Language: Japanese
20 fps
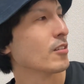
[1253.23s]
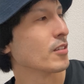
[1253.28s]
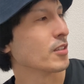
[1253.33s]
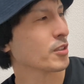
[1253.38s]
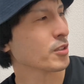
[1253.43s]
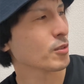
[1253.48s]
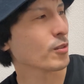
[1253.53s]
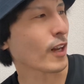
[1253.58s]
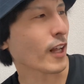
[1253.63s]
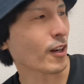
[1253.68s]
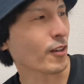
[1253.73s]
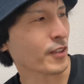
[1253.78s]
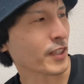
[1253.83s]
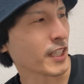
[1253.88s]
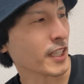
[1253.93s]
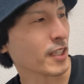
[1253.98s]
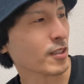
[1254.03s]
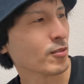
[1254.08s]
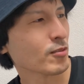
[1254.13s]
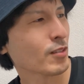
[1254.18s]
幽霊の
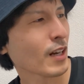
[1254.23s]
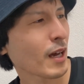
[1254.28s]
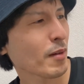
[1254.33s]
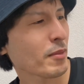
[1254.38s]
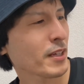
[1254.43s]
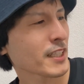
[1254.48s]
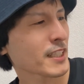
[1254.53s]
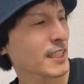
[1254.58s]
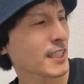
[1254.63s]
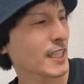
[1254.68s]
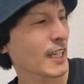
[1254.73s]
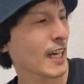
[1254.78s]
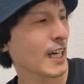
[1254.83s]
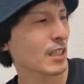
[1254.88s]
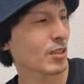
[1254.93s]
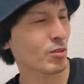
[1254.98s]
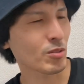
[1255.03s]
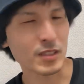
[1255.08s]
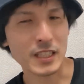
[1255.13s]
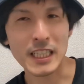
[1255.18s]
日、裏飯
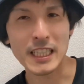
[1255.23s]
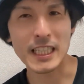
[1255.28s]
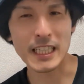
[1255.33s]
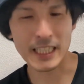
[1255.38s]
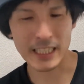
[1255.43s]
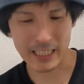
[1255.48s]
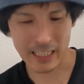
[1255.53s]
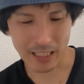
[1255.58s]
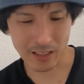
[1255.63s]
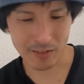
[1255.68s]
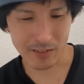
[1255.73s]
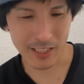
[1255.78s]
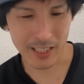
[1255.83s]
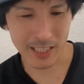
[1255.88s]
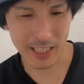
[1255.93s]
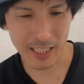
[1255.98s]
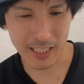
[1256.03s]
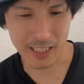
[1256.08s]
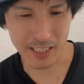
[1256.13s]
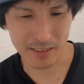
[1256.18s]
屋と出てきたのは
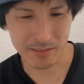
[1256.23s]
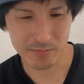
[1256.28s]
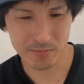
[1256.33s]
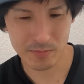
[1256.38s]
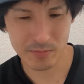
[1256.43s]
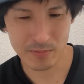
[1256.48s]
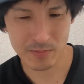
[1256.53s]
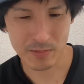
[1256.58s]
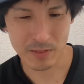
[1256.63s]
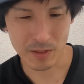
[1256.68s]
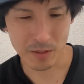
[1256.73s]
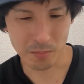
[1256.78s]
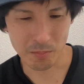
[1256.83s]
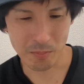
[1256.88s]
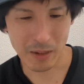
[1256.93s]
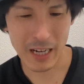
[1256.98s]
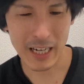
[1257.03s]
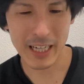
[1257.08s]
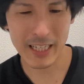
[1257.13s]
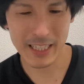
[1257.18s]
何？
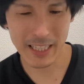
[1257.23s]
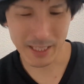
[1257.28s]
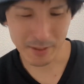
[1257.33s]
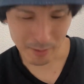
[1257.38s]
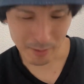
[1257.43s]
まかない